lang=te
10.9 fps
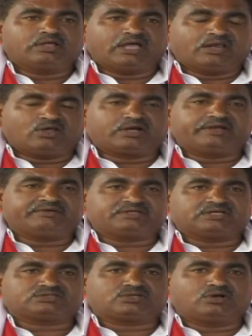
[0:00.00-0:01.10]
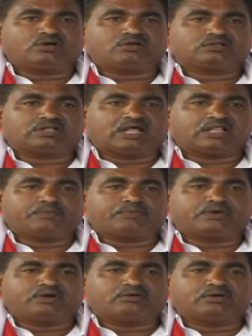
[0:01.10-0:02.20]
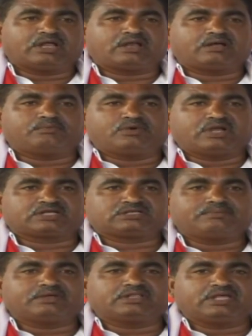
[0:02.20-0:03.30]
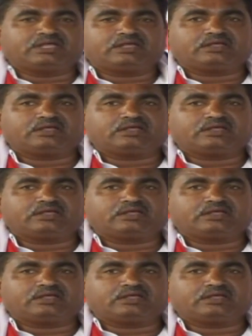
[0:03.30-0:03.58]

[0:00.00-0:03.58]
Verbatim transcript: ఏలూరు డివిజన్స్లో దాదాపు రెండున్నర మూడు లక్షల మంది